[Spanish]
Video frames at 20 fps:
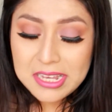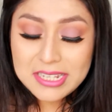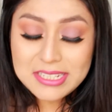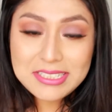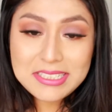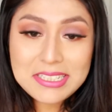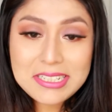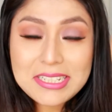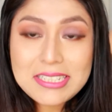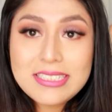
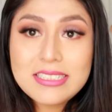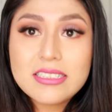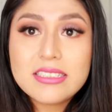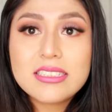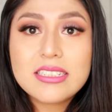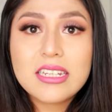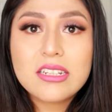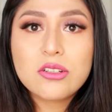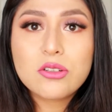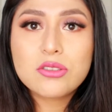Así que si
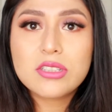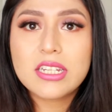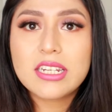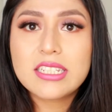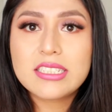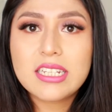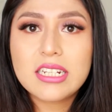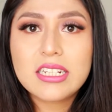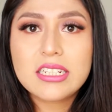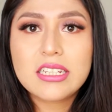es que no
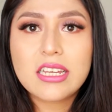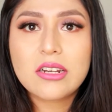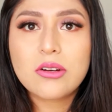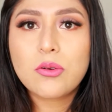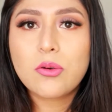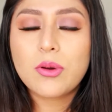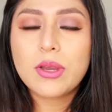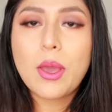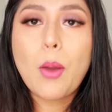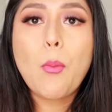tienes el
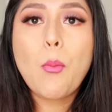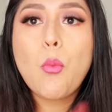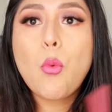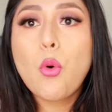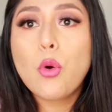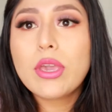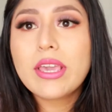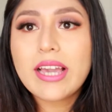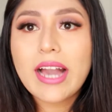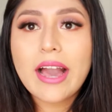dinero o es
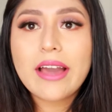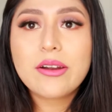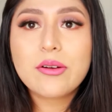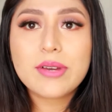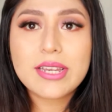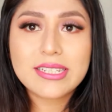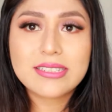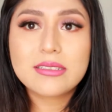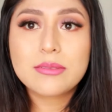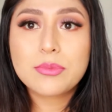muy caro
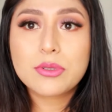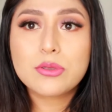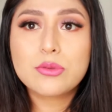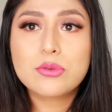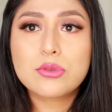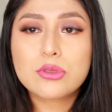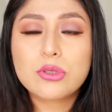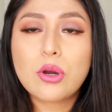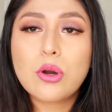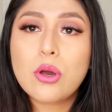este
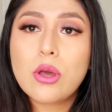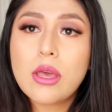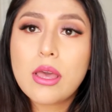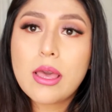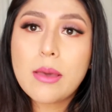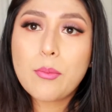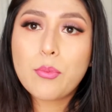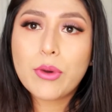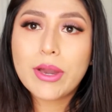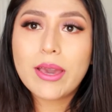producto,
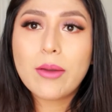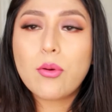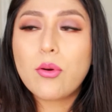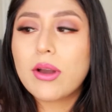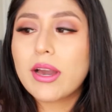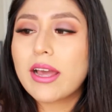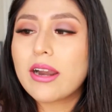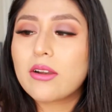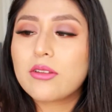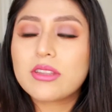puedes
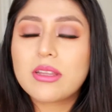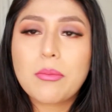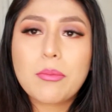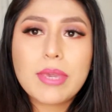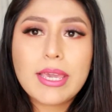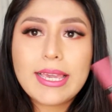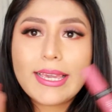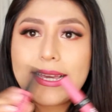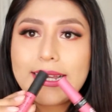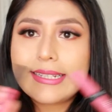buscarlo
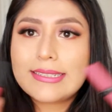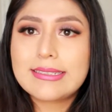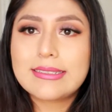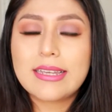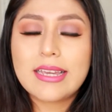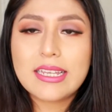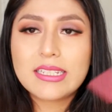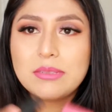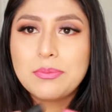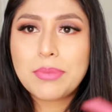también, que es,
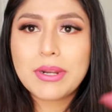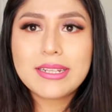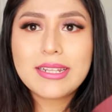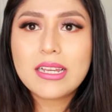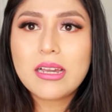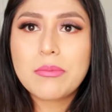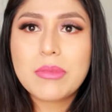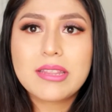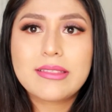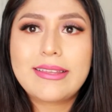es
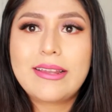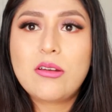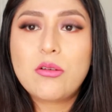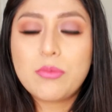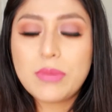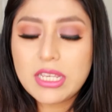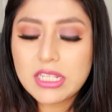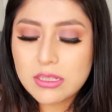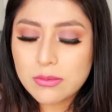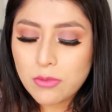prácticamente lo
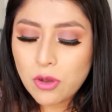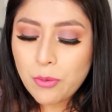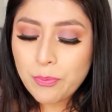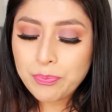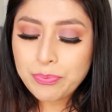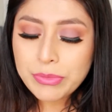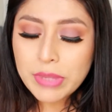mismo.